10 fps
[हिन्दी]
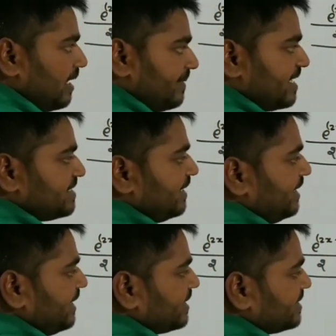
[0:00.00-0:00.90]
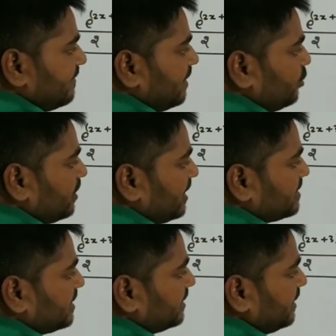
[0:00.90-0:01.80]
अब यहां से डी एक्स की वैल्यू क्या
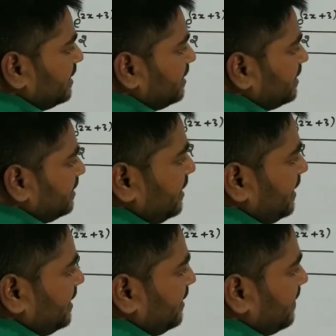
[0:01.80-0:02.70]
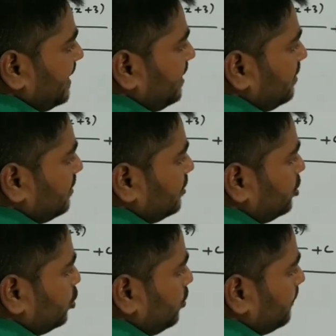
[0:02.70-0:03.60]
रख सकते हैं डी टी बाई
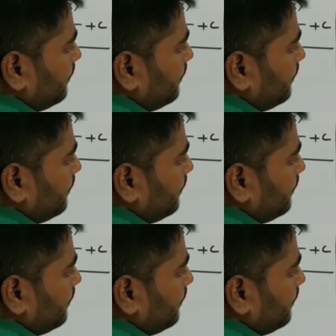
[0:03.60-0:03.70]
टू